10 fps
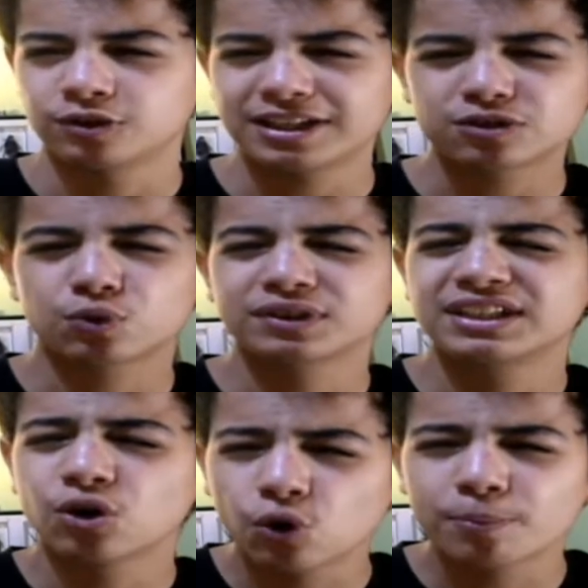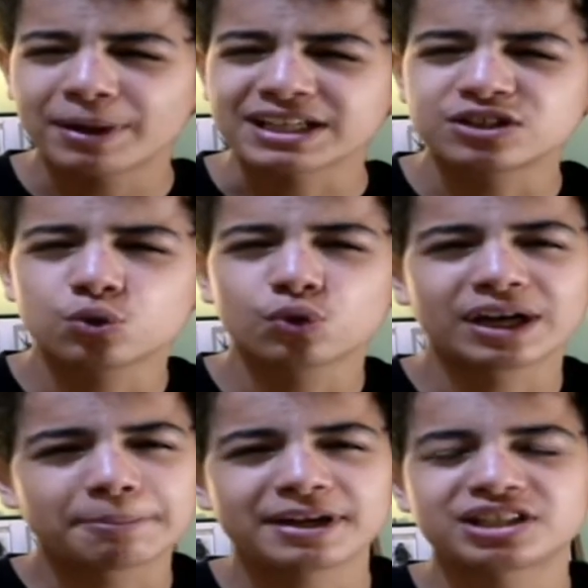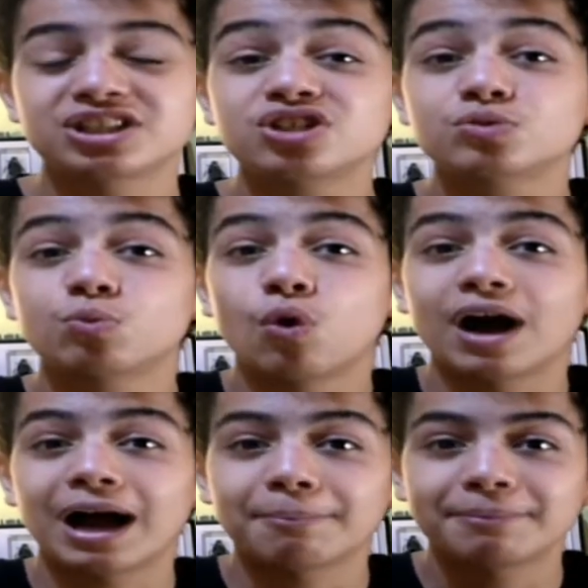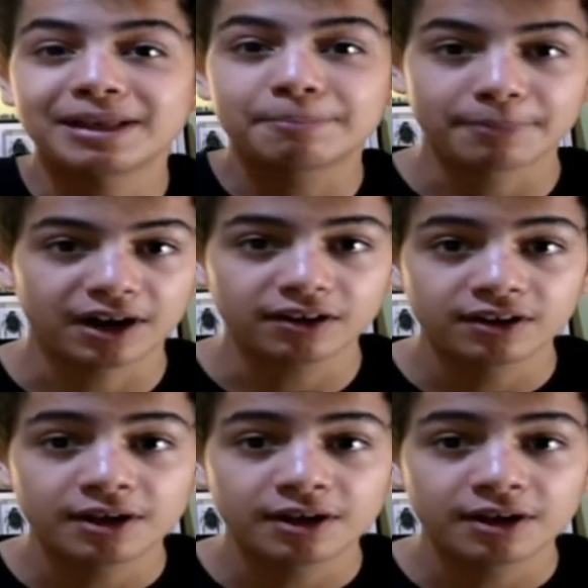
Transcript: Est-ce qu'on dit repachi ou repachi Je m'en rappelle pas.